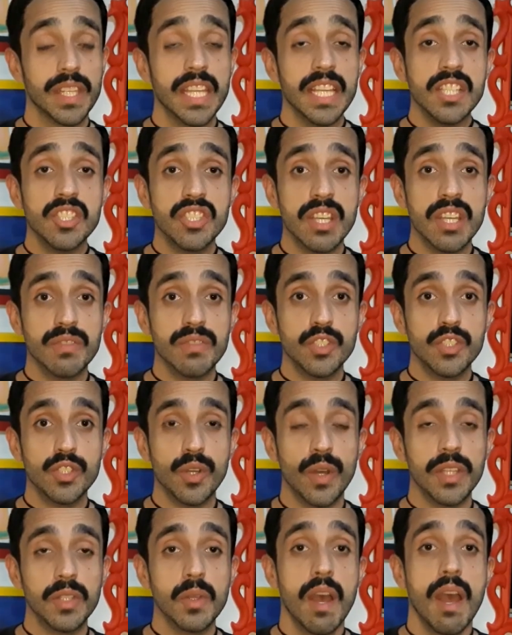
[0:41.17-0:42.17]
E dia
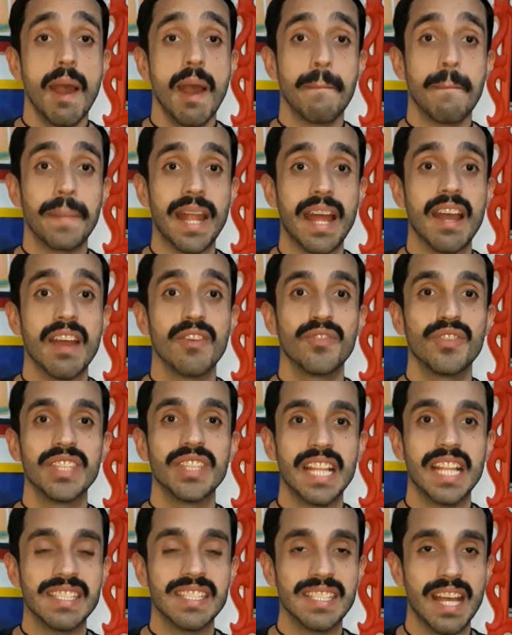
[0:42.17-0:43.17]
28, para
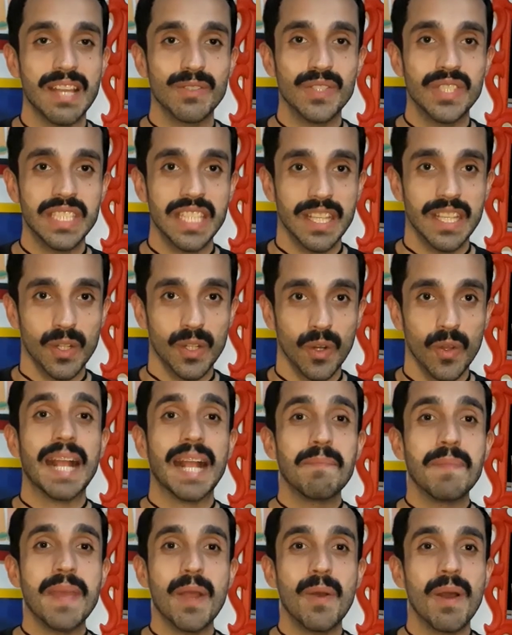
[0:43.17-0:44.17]
finalizar o ciclo,
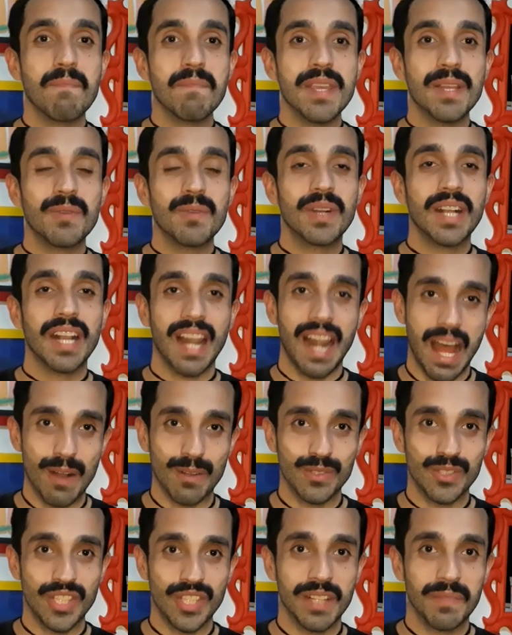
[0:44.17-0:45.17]
Meu Amigo
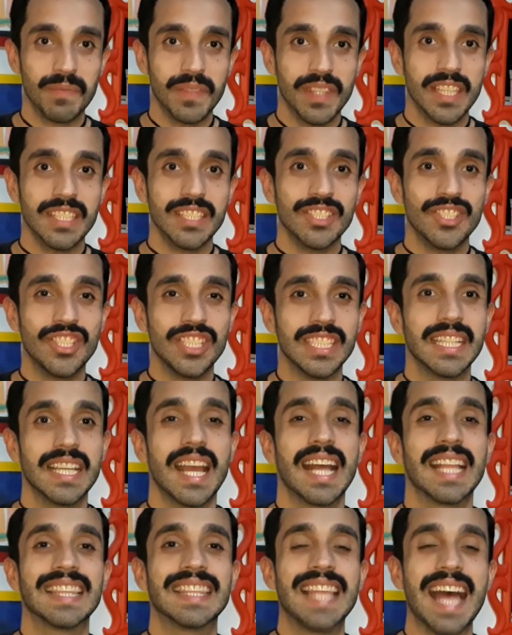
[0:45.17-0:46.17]
Cláudia, de
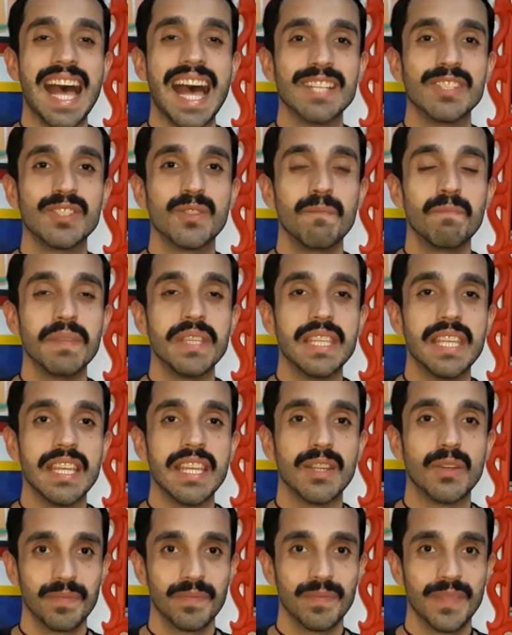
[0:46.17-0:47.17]
Dácio
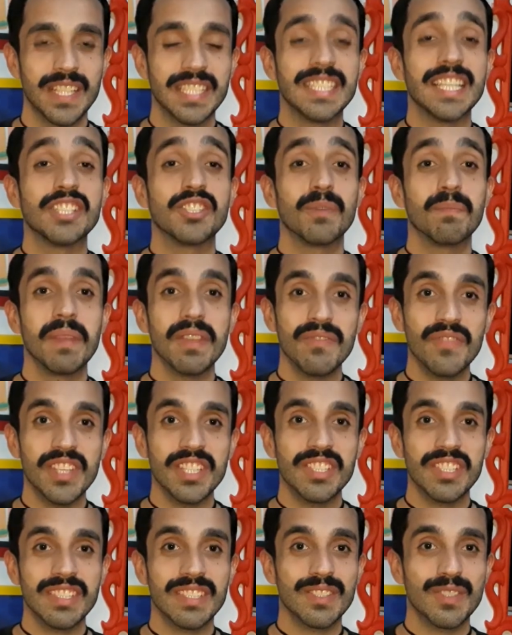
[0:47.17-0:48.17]
Pinheiro. Sejam
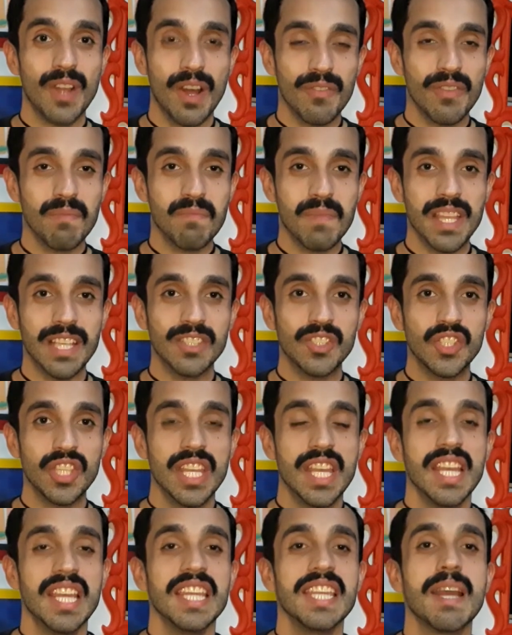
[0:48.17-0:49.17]
bem-vindos novamente
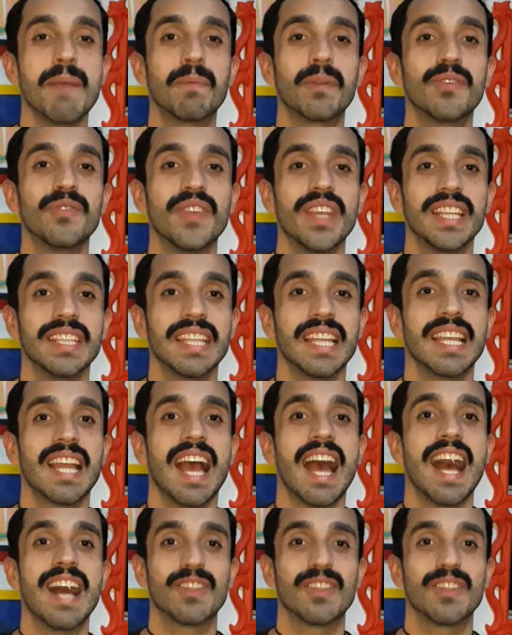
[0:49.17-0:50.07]
e aproveitem a